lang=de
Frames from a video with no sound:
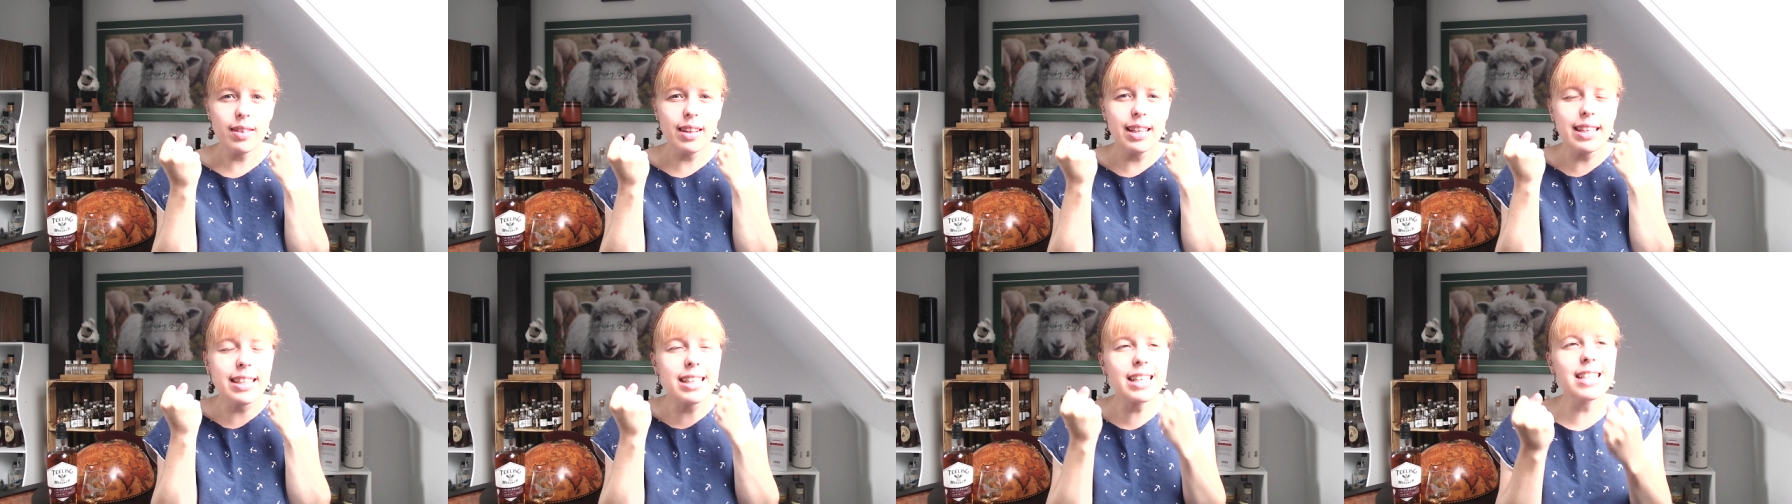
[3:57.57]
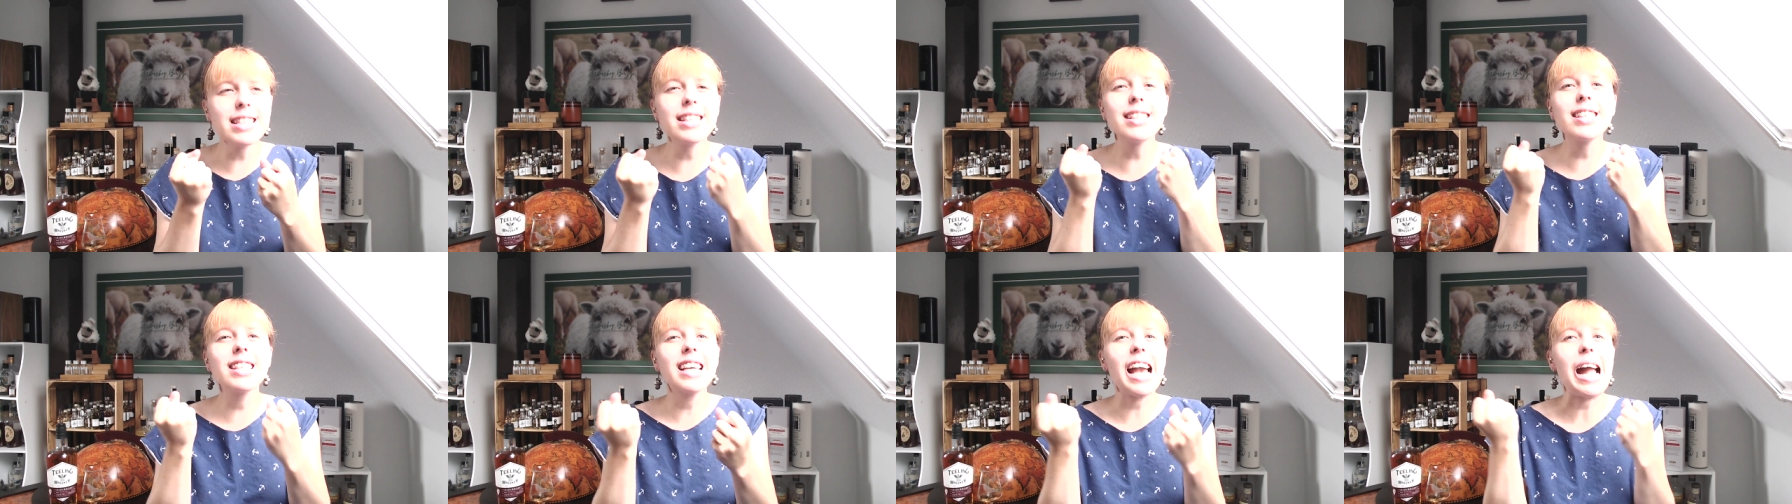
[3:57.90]

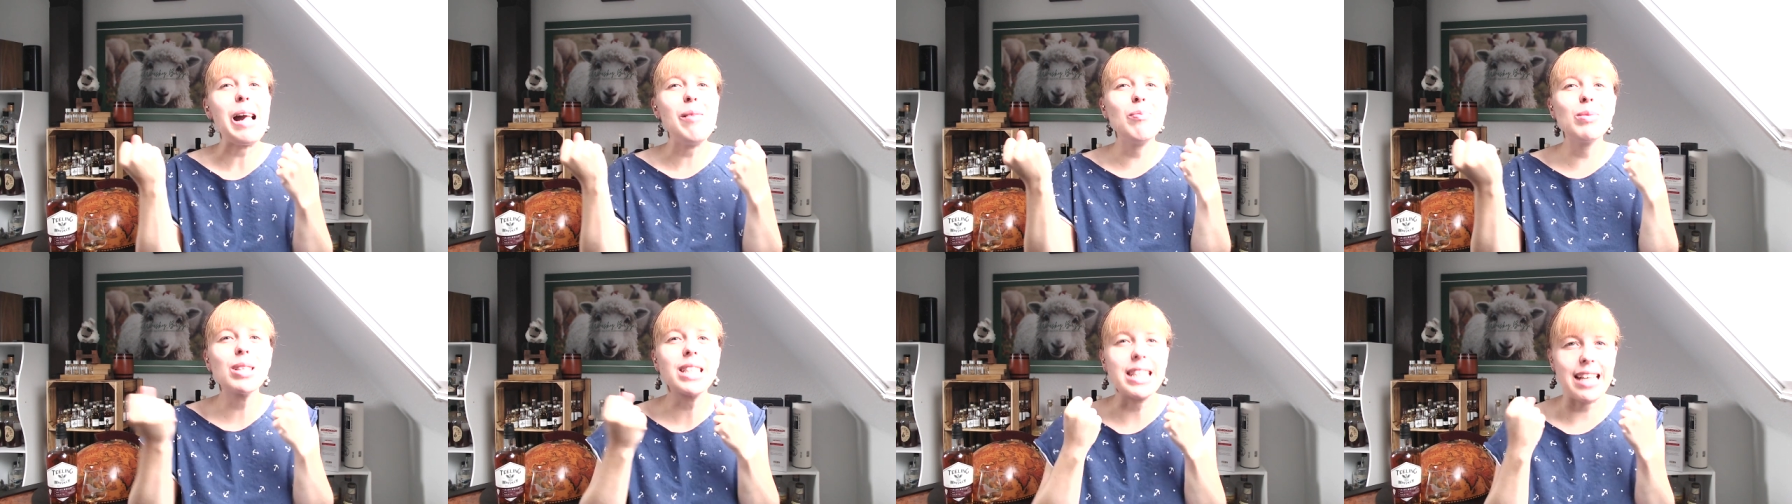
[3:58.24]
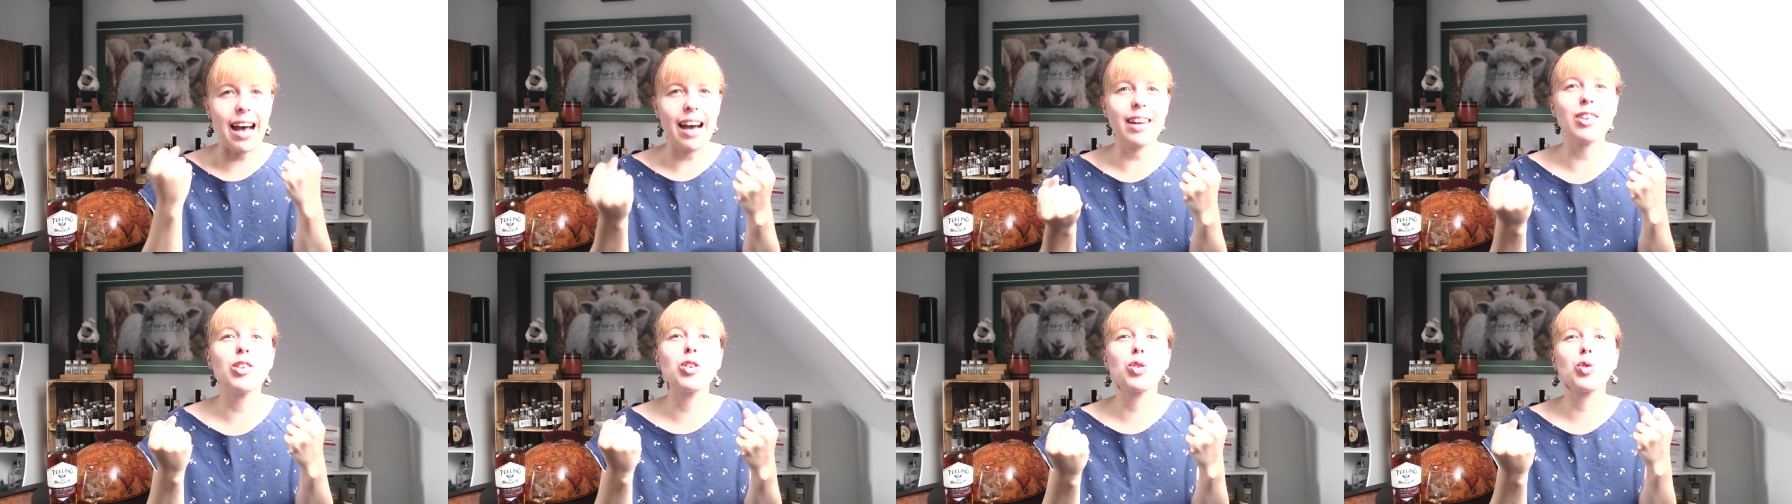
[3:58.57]
Richtig geil mit
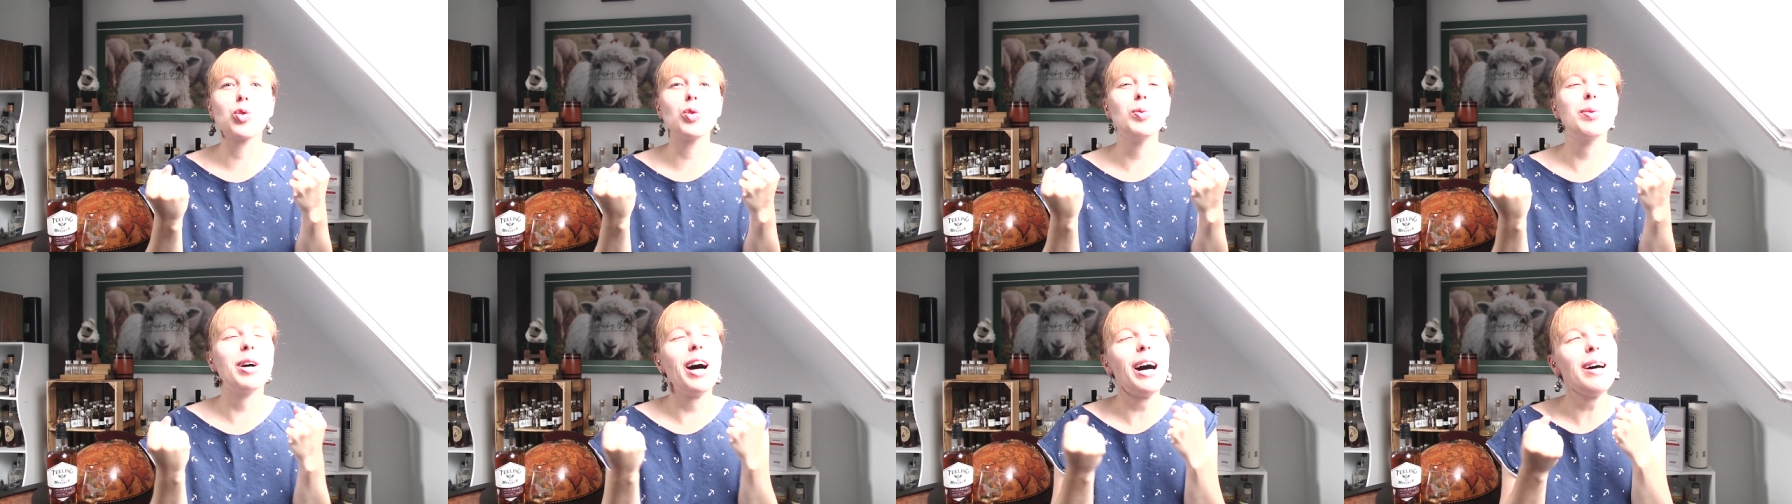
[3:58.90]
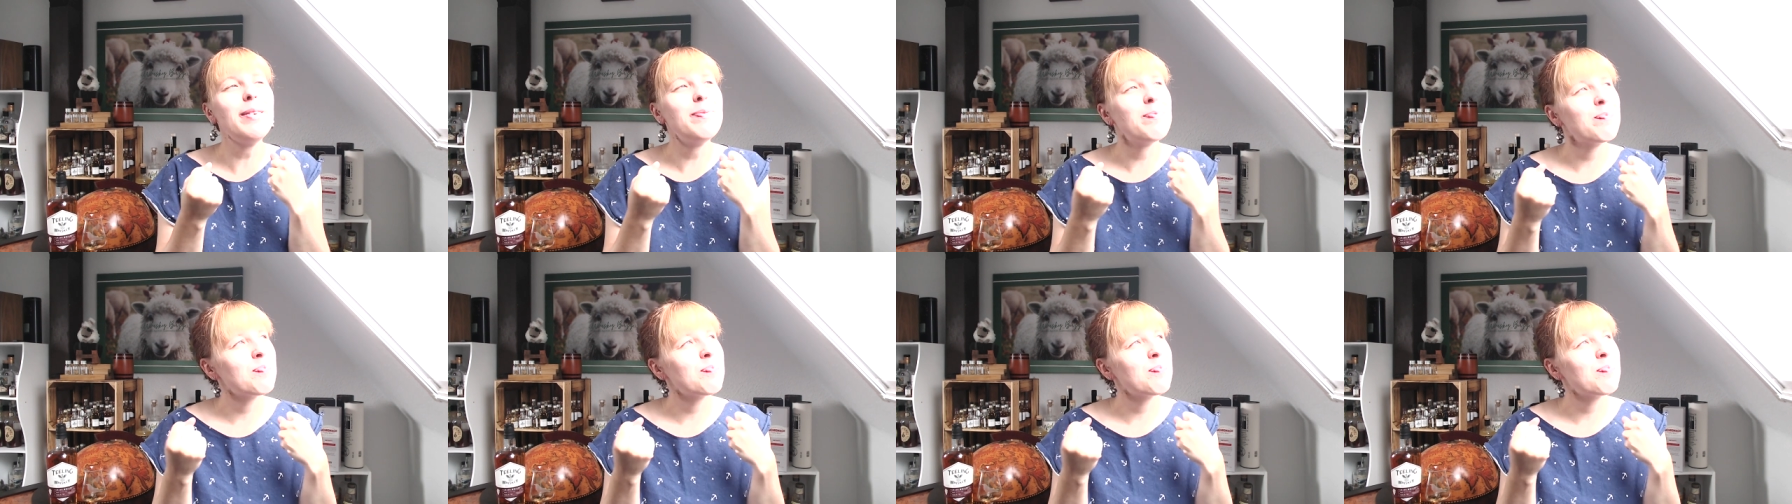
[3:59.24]
Sahne drüber.